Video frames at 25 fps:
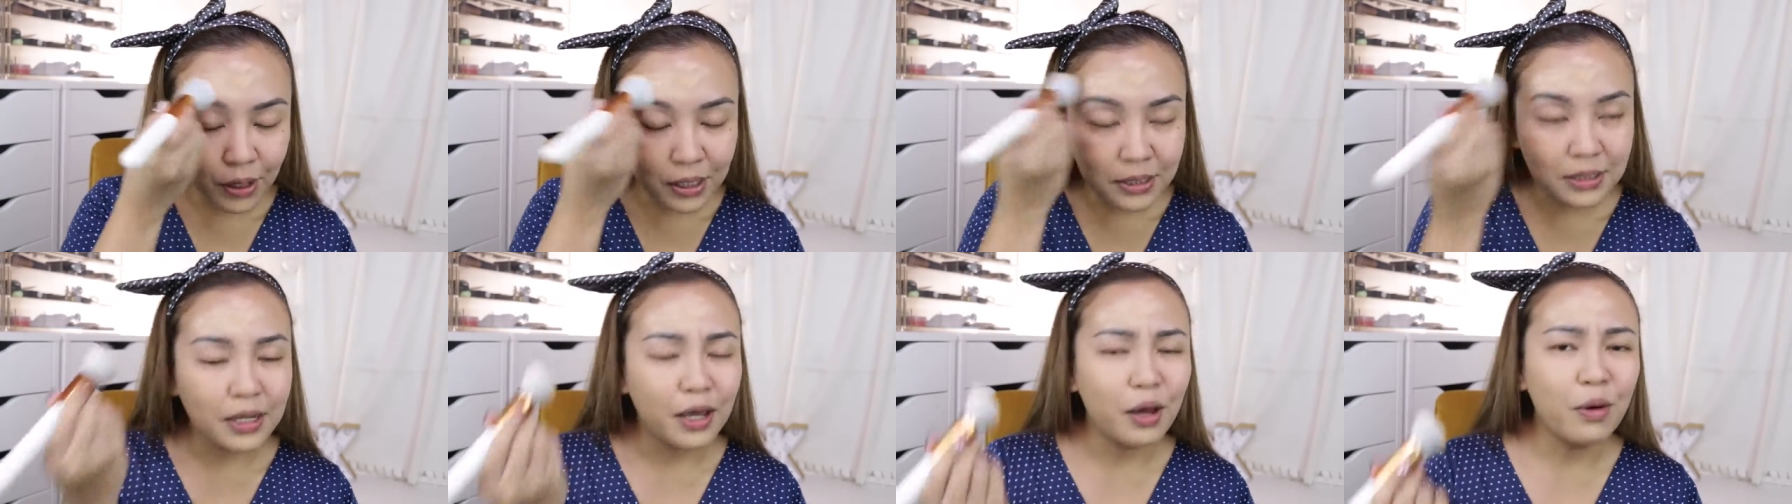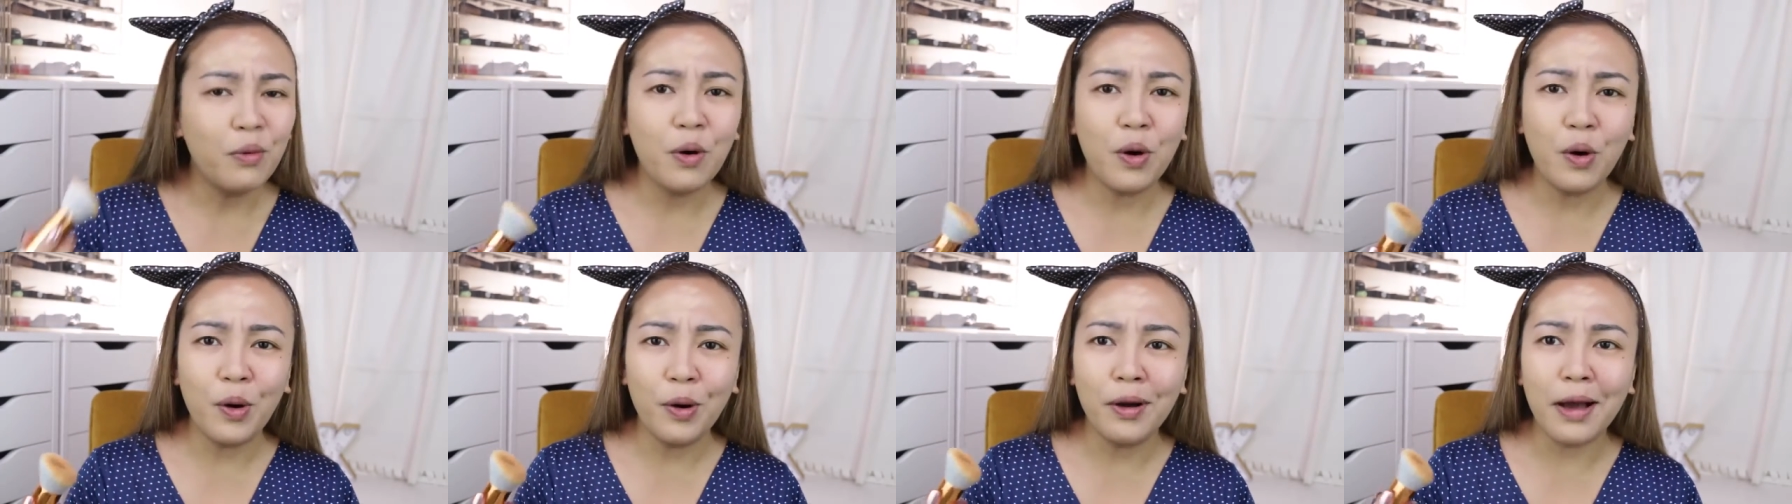Kasi,
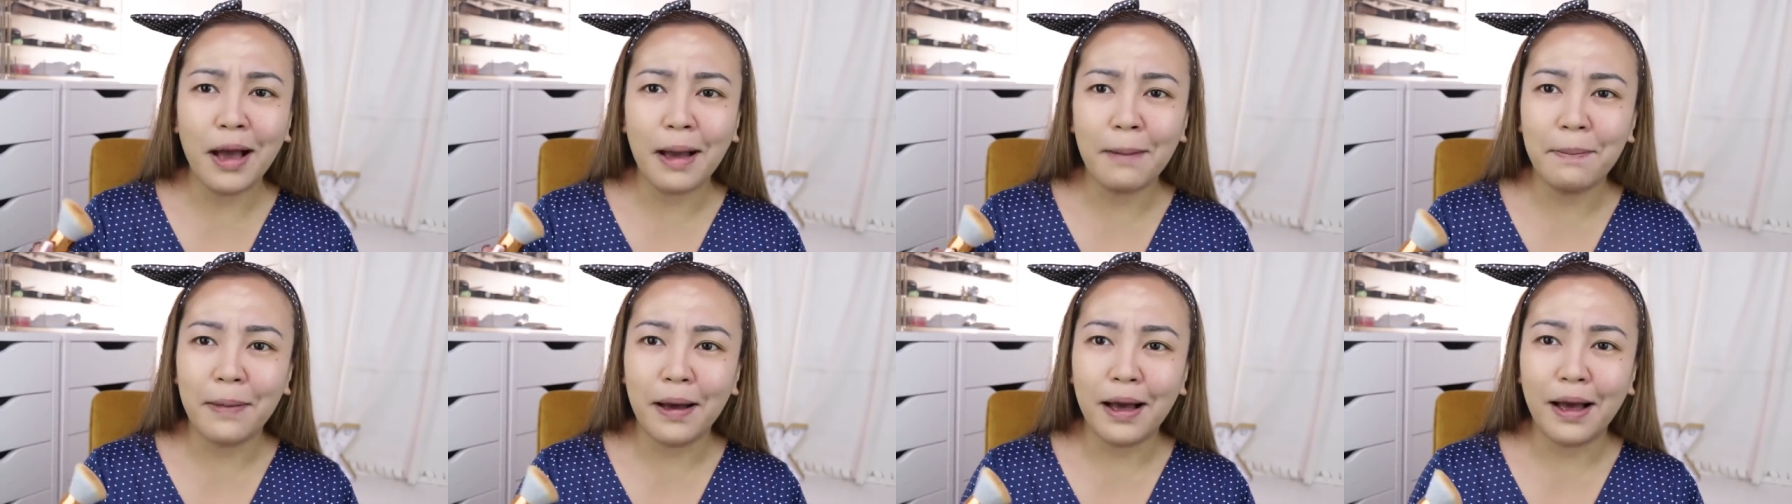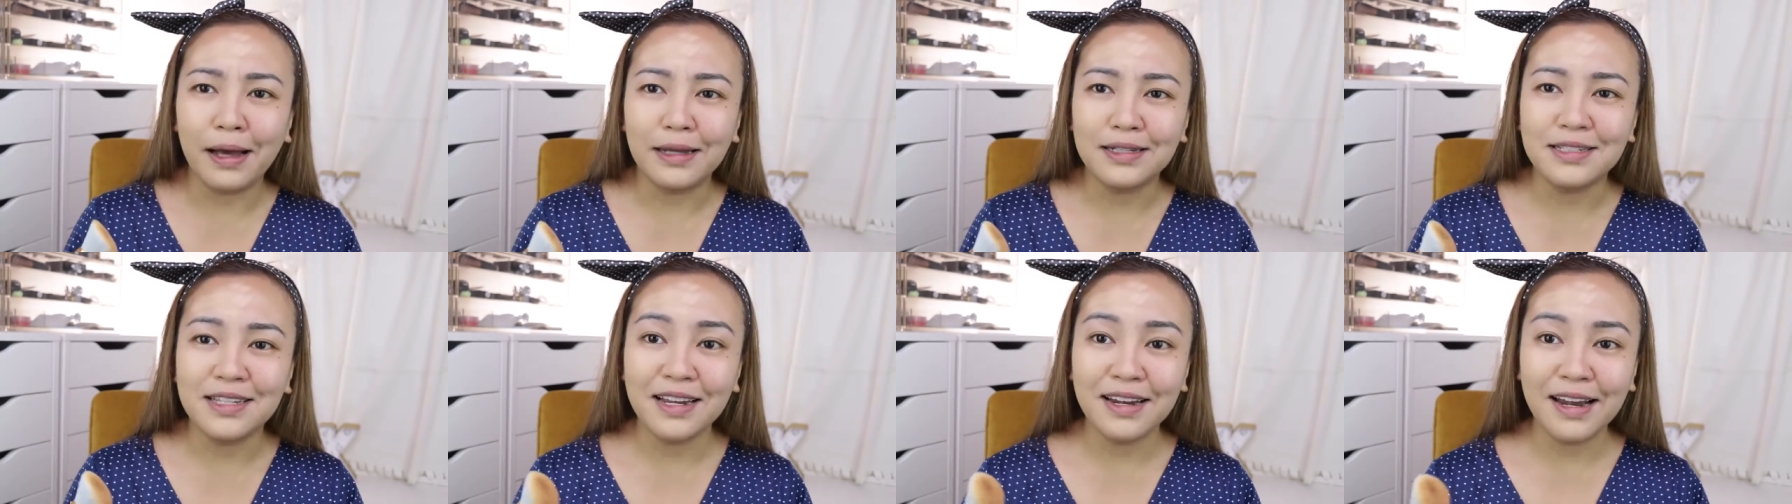ewan ko nga ba,
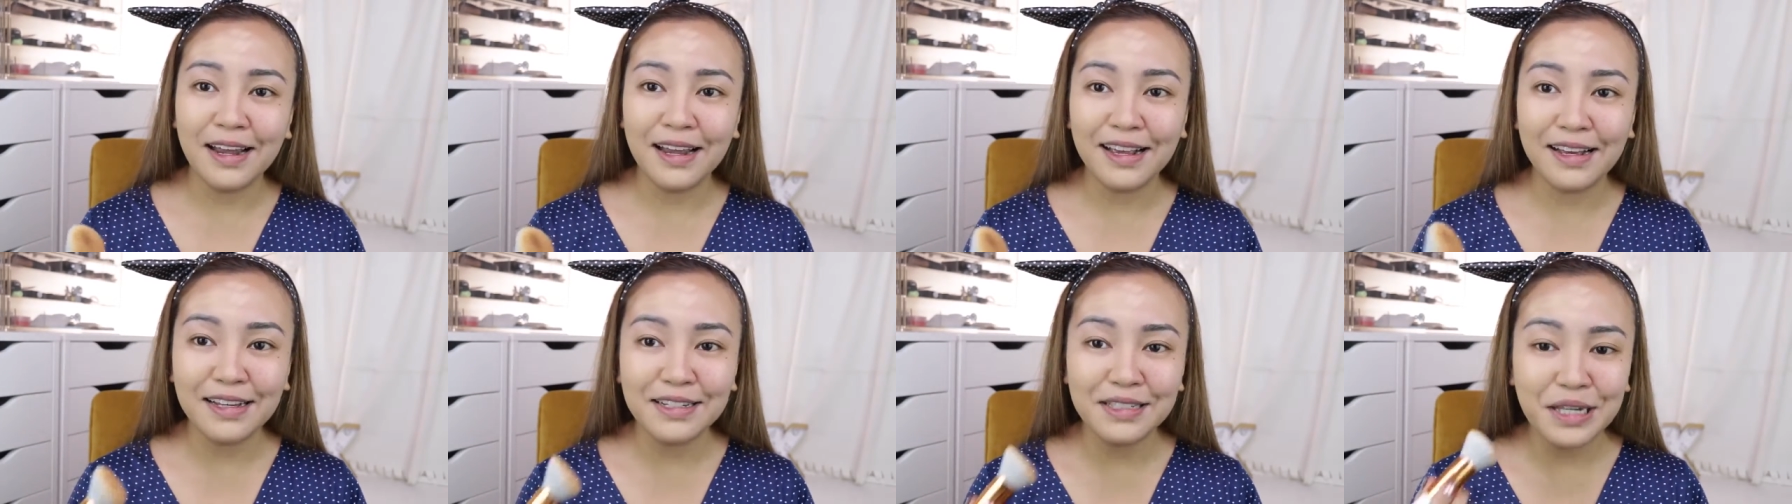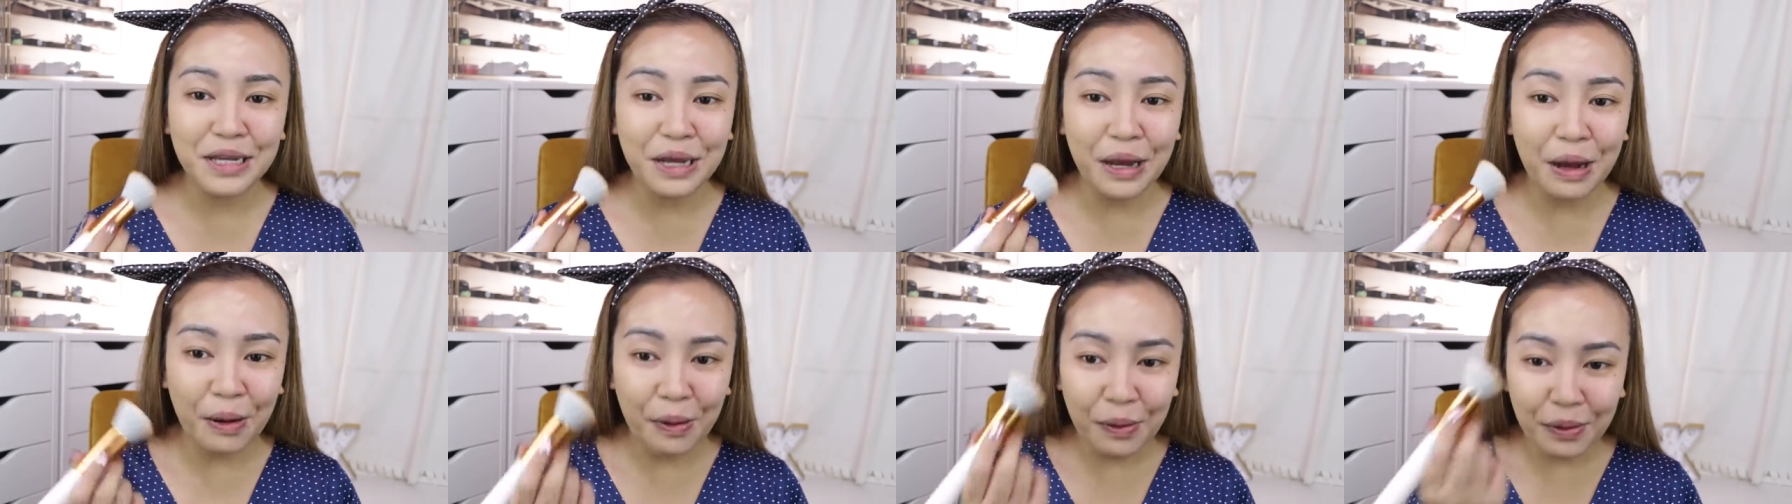sanay
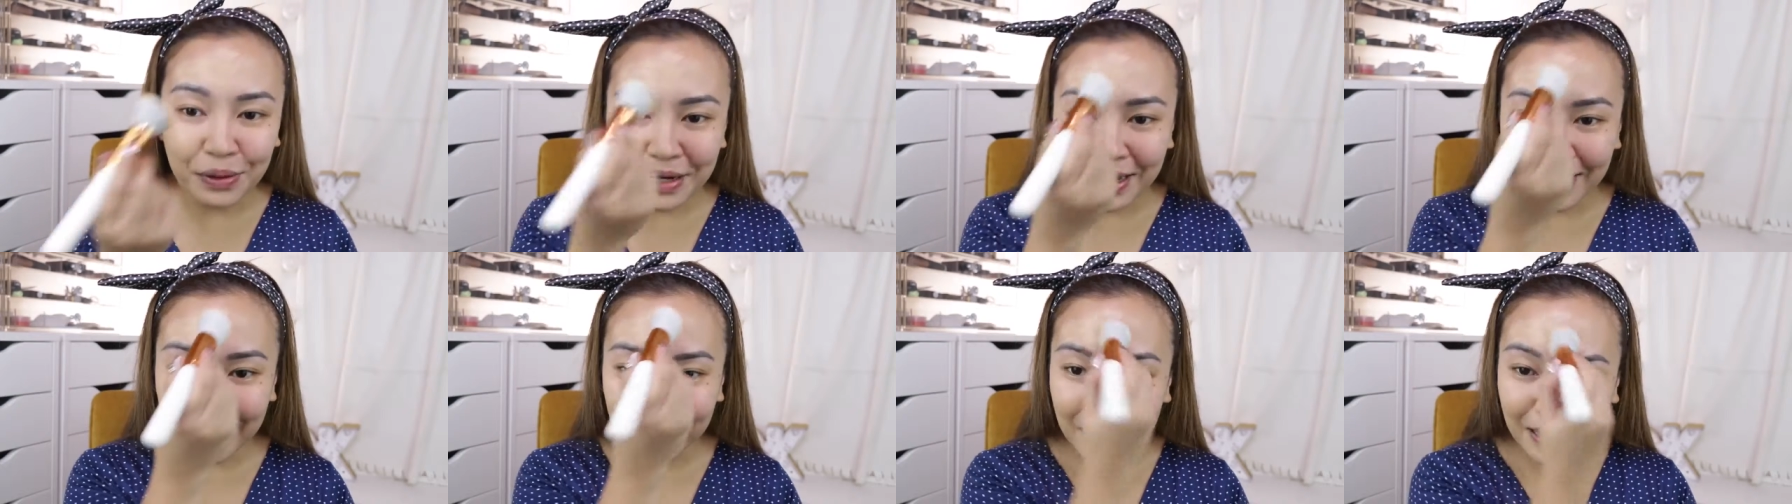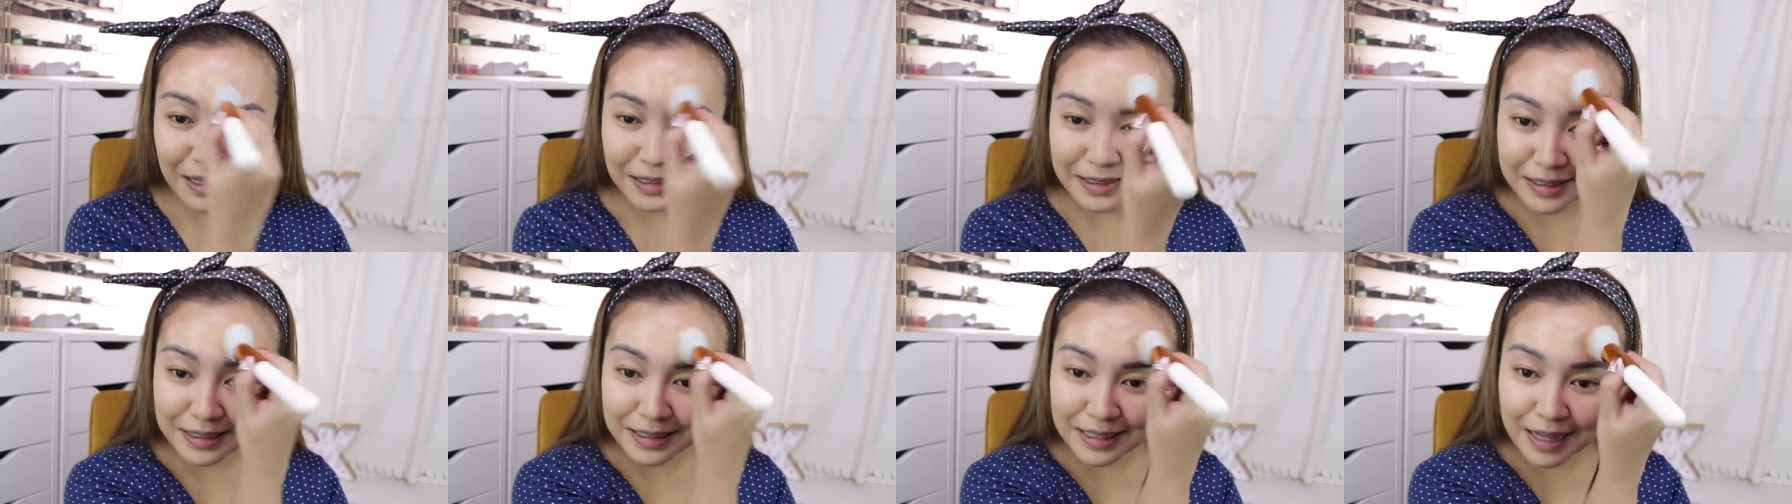kasi ako ng
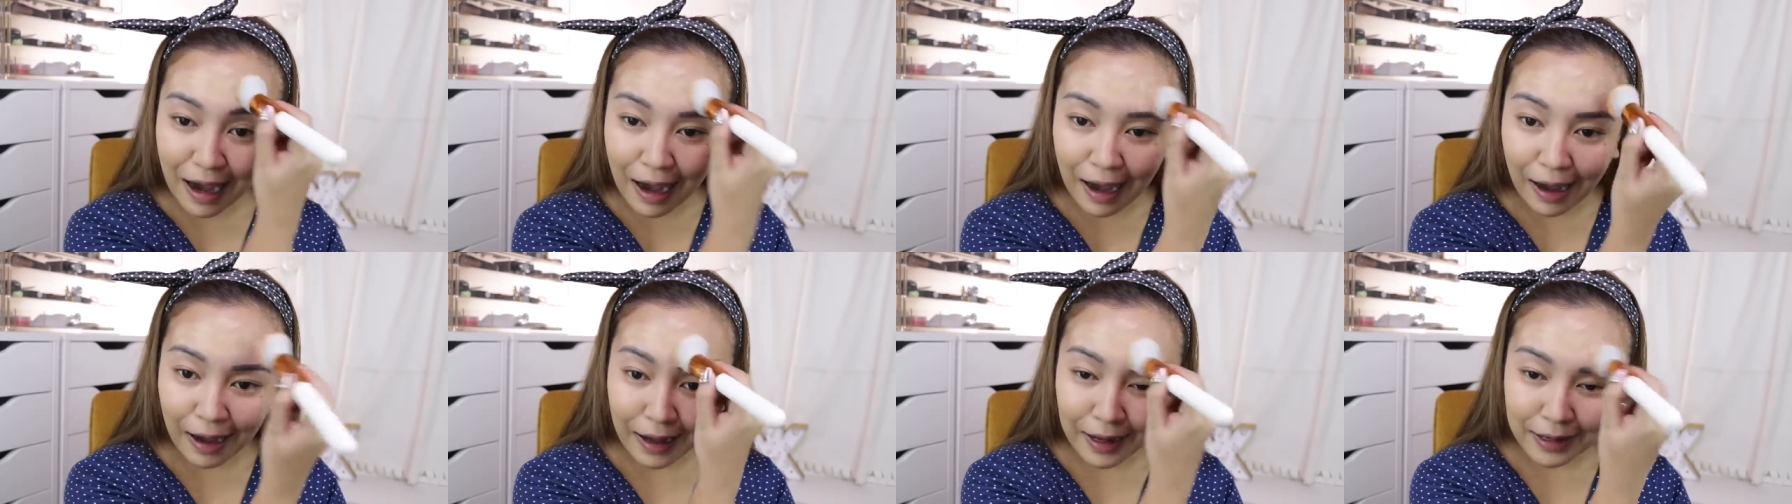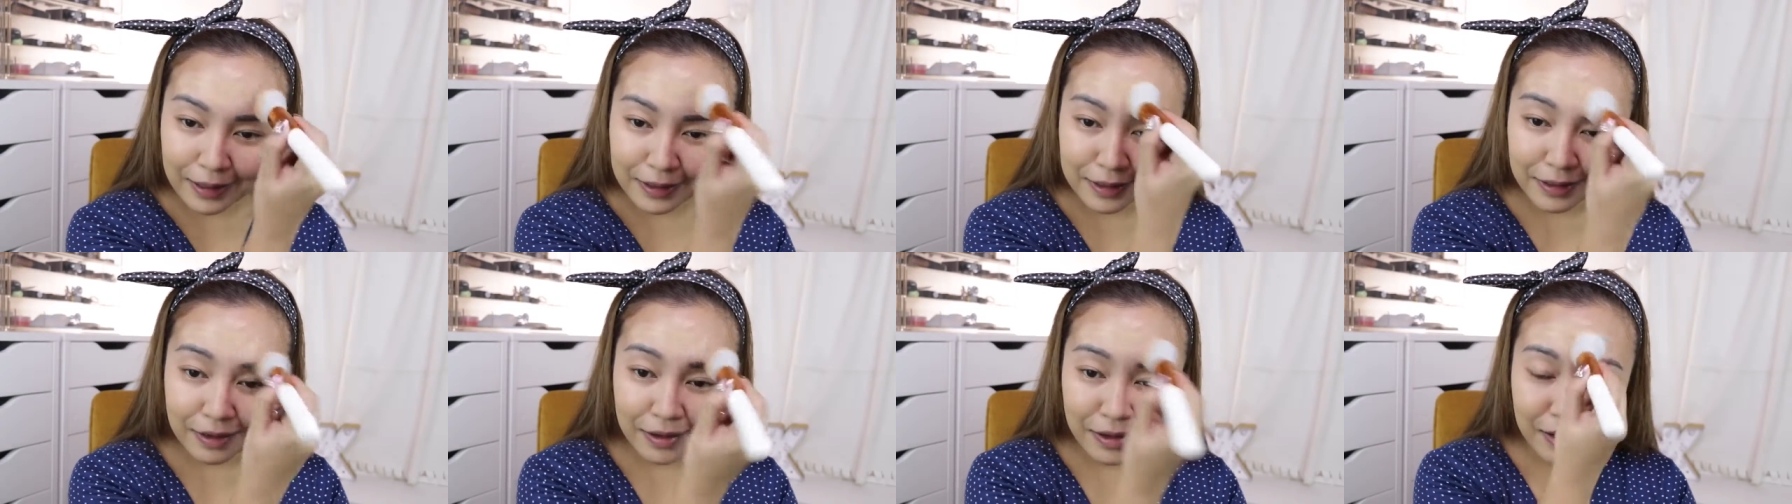
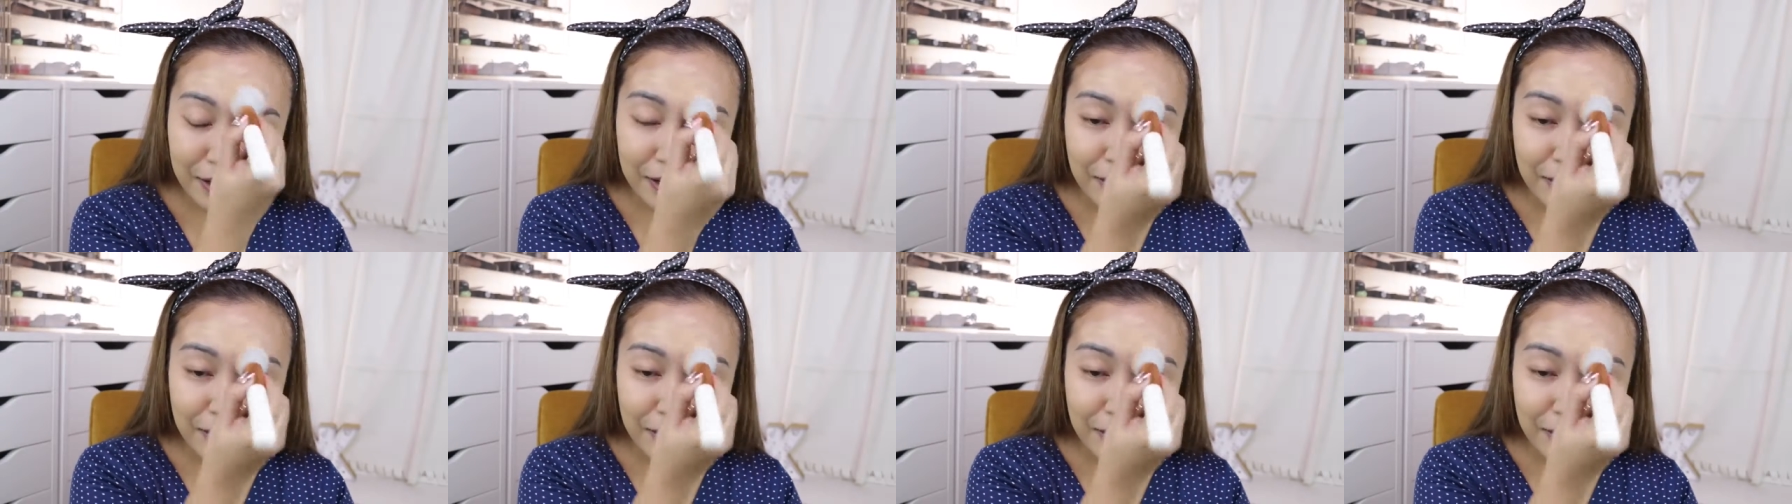ganyan.